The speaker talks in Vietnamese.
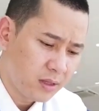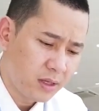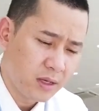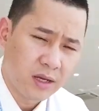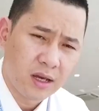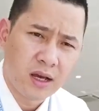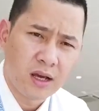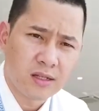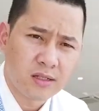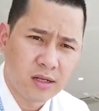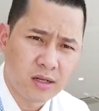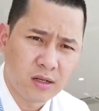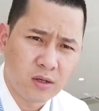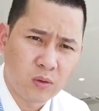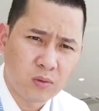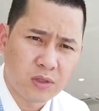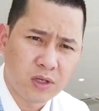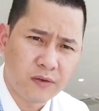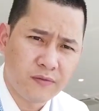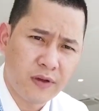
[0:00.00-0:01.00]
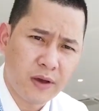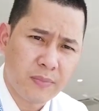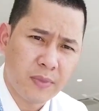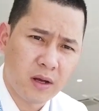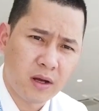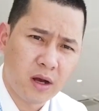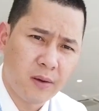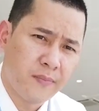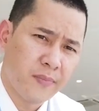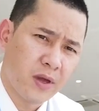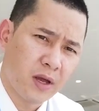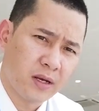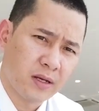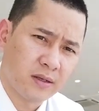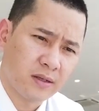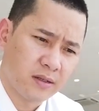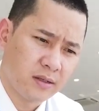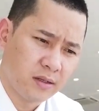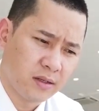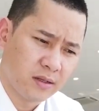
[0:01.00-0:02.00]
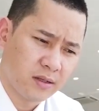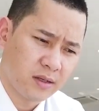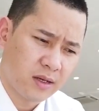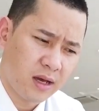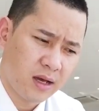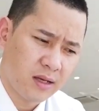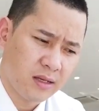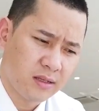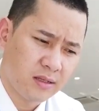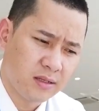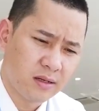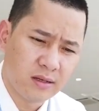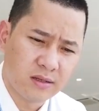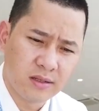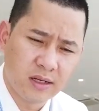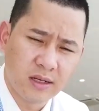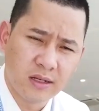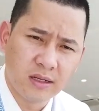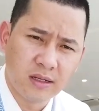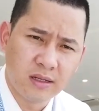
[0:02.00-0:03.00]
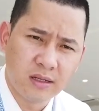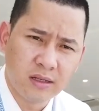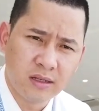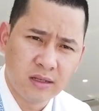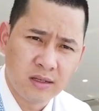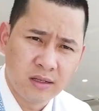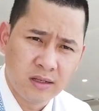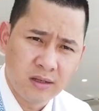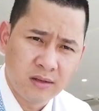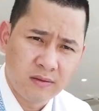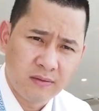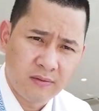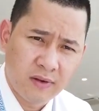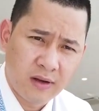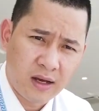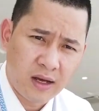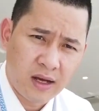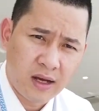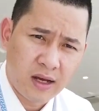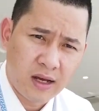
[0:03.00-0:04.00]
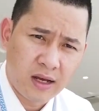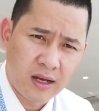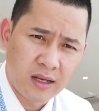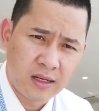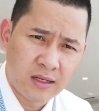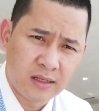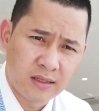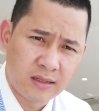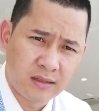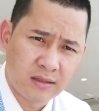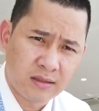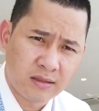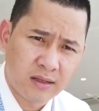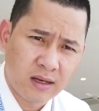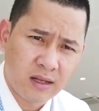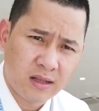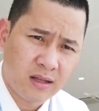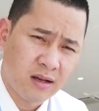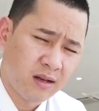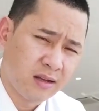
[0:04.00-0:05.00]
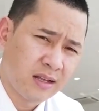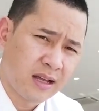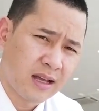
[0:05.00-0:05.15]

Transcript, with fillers: thì ờ, Sơn cũng xin phép được cập nhật những cái chương trình và cái thời